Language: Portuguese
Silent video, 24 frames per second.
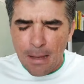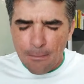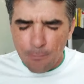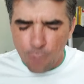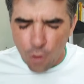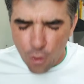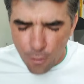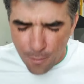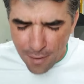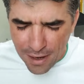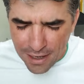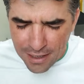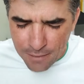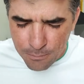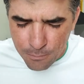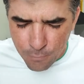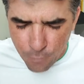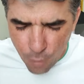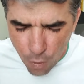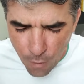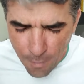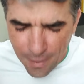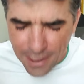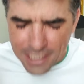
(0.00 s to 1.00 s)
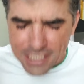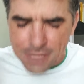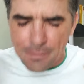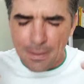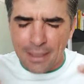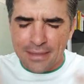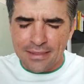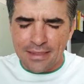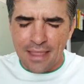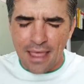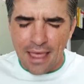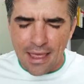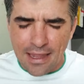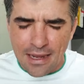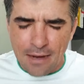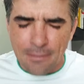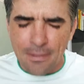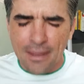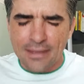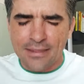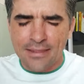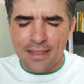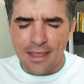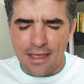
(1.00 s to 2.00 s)
por, ma por, mais matéria,
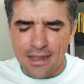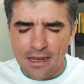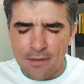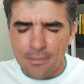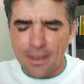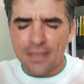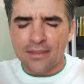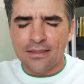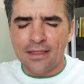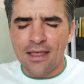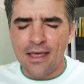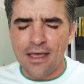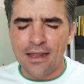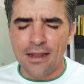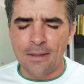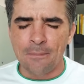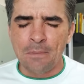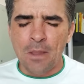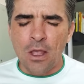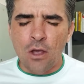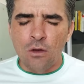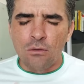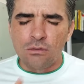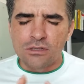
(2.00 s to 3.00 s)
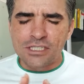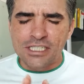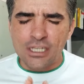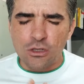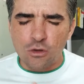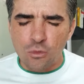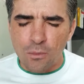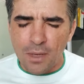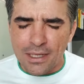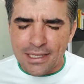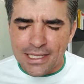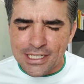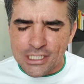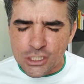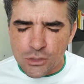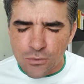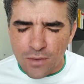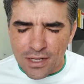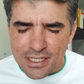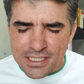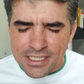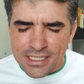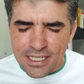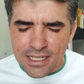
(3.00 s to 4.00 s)
matéria, matéria, o ser humano, em
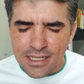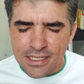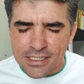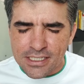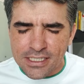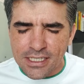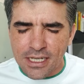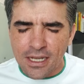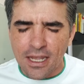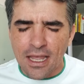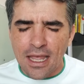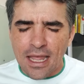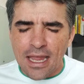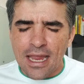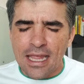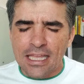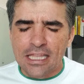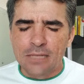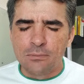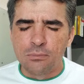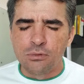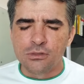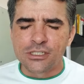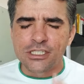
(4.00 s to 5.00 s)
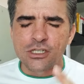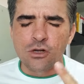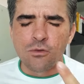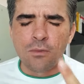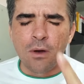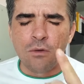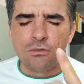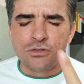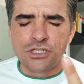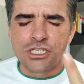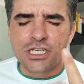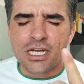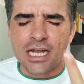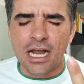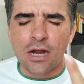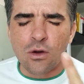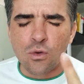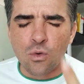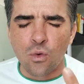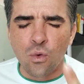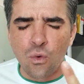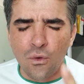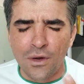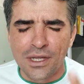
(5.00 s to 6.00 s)
sua essência, ele busca uma única
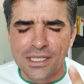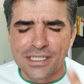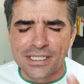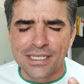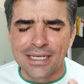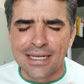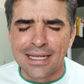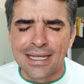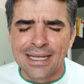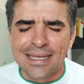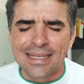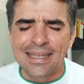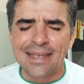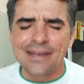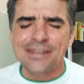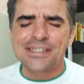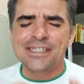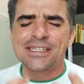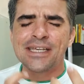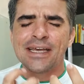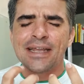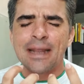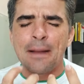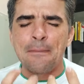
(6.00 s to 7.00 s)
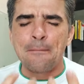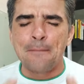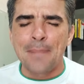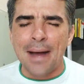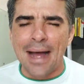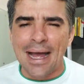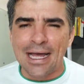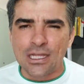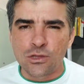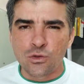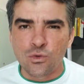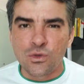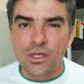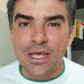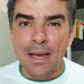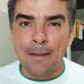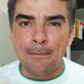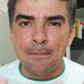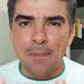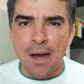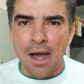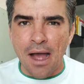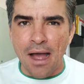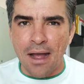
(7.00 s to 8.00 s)
coisa, que é ser amado e
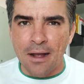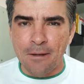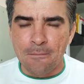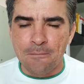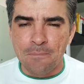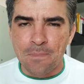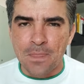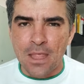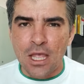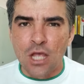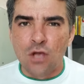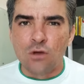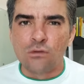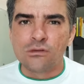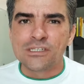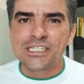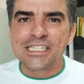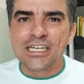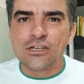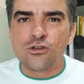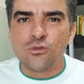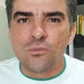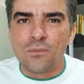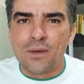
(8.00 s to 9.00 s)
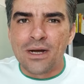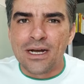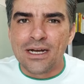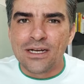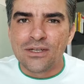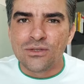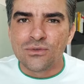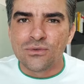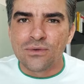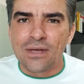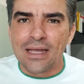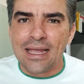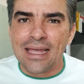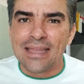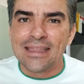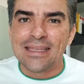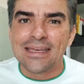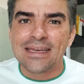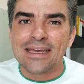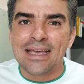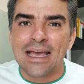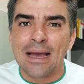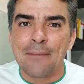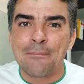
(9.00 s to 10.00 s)
amar. O ser humano,
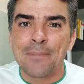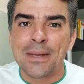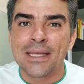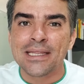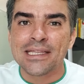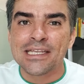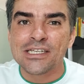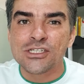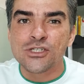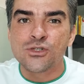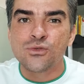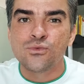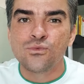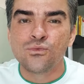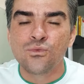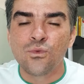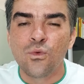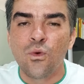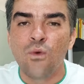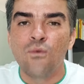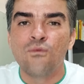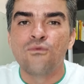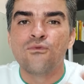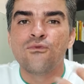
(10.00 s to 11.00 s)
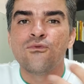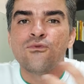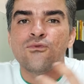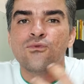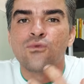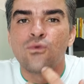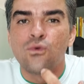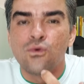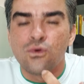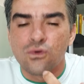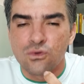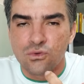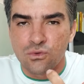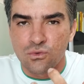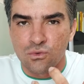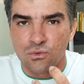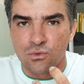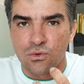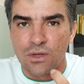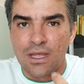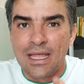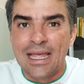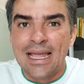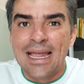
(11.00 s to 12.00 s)
ele quer apenas um
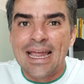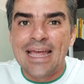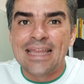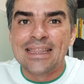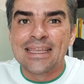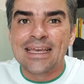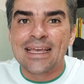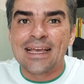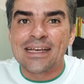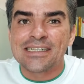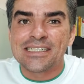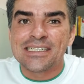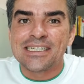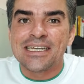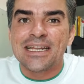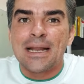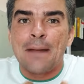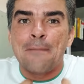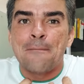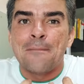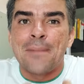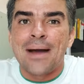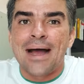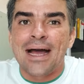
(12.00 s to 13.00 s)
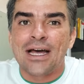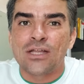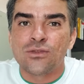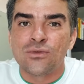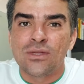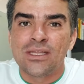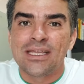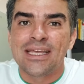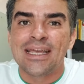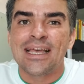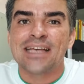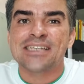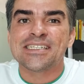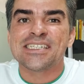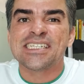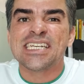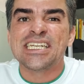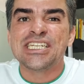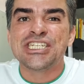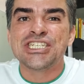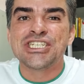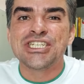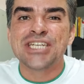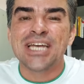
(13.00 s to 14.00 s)
conforto, ele quer ser amado, ele quer
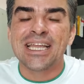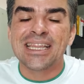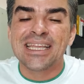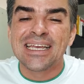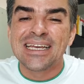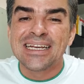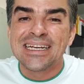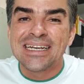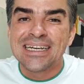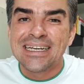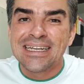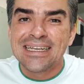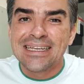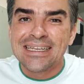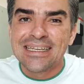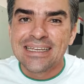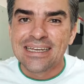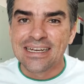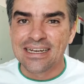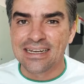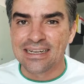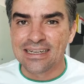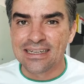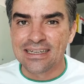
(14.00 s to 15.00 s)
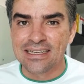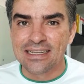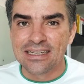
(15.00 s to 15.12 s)
sentir alegria.